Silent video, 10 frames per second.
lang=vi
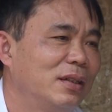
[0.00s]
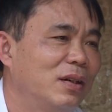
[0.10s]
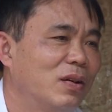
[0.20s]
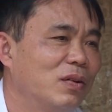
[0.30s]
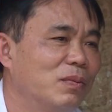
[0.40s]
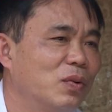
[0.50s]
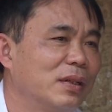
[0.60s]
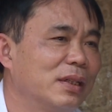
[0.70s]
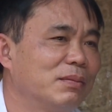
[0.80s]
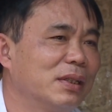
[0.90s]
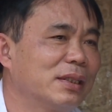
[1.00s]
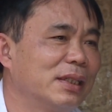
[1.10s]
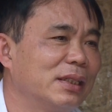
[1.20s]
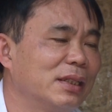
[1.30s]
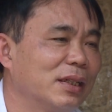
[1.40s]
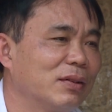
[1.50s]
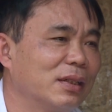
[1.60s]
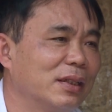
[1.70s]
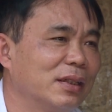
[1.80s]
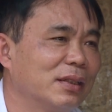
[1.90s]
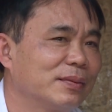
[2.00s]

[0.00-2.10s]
họ không muốn đi bất kỳ nơi nào cả